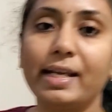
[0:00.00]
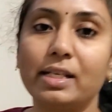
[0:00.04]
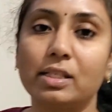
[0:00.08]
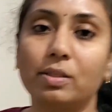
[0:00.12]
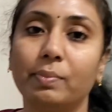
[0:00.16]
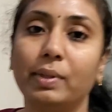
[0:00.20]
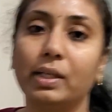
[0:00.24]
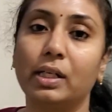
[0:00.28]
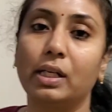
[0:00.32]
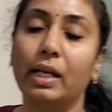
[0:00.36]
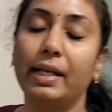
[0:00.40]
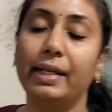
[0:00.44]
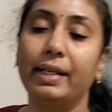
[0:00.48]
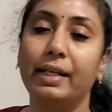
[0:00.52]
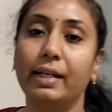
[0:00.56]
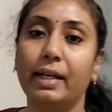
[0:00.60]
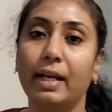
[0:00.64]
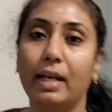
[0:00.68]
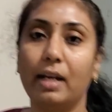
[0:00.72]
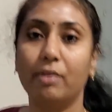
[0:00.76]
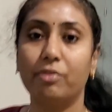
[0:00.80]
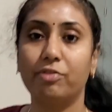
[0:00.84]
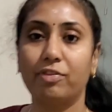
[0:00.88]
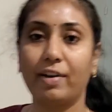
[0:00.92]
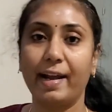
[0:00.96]
பேஸ்மெண்ட்டில்
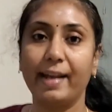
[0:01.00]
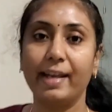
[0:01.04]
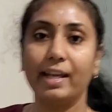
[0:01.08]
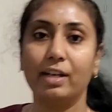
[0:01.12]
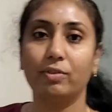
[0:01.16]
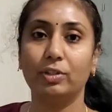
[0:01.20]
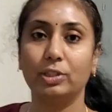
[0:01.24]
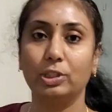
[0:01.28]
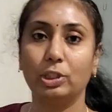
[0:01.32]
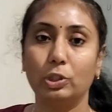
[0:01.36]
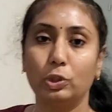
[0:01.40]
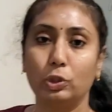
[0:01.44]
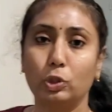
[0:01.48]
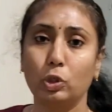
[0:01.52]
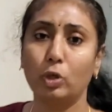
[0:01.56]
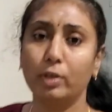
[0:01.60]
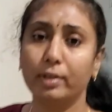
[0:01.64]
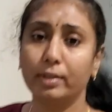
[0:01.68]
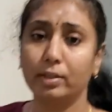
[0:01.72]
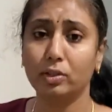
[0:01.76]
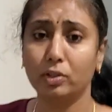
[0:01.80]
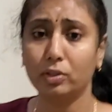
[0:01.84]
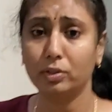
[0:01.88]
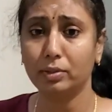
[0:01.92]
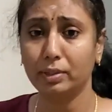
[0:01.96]
இருக்கையில் ஃபயர் வந்துருச்சோ
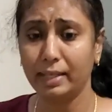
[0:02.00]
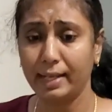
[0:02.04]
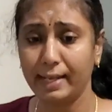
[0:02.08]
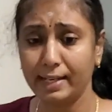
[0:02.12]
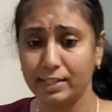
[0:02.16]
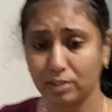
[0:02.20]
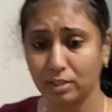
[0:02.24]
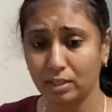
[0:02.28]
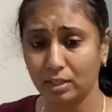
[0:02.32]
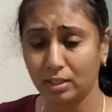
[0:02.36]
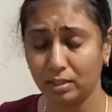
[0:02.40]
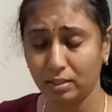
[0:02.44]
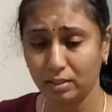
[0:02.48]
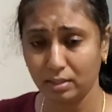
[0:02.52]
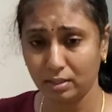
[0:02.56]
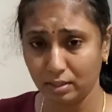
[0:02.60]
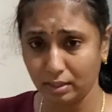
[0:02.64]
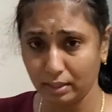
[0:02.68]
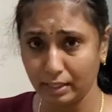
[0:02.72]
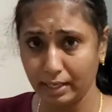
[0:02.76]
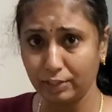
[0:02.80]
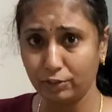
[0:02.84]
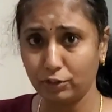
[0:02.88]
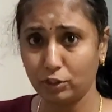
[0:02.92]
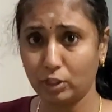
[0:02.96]
ஏதோ நேஷனல்
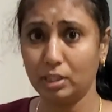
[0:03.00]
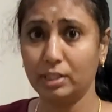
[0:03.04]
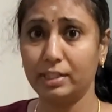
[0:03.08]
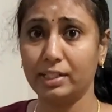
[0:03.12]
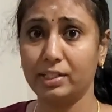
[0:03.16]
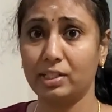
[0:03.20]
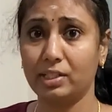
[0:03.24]
நேச்சுரல்